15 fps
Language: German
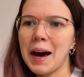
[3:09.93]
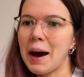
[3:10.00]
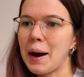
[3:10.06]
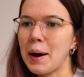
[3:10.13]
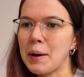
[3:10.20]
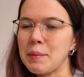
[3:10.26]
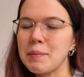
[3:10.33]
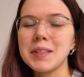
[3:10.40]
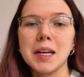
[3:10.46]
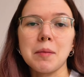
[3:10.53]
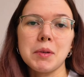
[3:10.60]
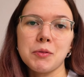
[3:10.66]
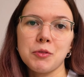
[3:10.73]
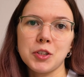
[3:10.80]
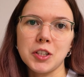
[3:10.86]
Ähm, ich
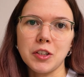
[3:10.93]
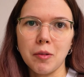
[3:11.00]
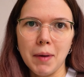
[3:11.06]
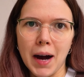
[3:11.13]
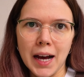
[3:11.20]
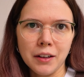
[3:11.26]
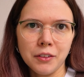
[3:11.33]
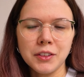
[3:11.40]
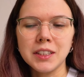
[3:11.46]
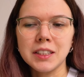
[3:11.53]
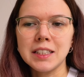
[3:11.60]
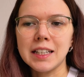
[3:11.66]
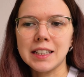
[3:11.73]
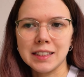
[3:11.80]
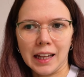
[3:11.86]
habe mich für die normale und
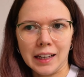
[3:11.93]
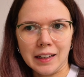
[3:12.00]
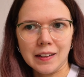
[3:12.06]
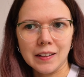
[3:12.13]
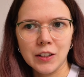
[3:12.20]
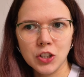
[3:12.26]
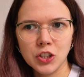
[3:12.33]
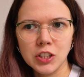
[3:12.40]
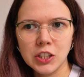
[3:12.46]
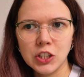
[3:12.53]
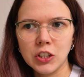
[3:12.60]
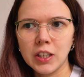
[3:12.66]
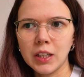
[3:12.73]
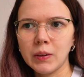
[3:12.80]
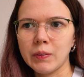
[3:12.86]
nicht die Extended Edition
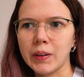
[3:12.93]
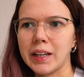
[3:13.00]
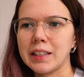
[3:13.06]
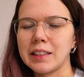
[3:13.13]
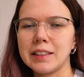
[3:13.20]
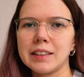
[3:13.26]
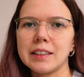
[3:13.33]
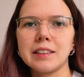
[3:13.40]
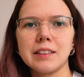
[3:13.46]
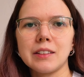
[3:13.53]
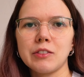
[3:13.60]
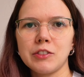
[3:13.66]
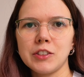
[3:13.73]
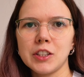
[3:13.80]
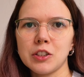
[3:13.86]
entschieden, weil ich nicht
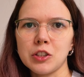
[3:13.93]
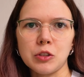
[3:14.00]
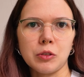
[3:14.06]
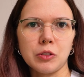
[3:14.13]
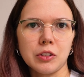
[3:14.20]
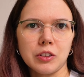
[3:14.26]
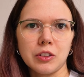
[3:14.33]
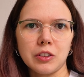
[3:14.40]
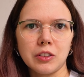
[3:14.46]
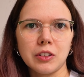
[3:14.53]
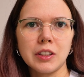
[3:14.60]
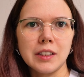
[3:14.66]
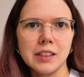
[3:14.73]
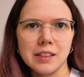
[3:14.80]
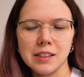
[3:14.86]
vier Stunden
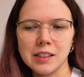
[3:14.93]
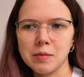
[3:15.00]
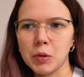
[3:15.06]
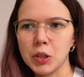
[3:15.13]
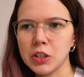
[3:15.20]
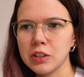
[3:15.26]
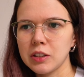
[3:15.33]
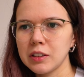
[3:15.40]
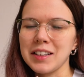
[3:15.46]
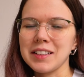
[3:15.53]
hier sitzen möchte.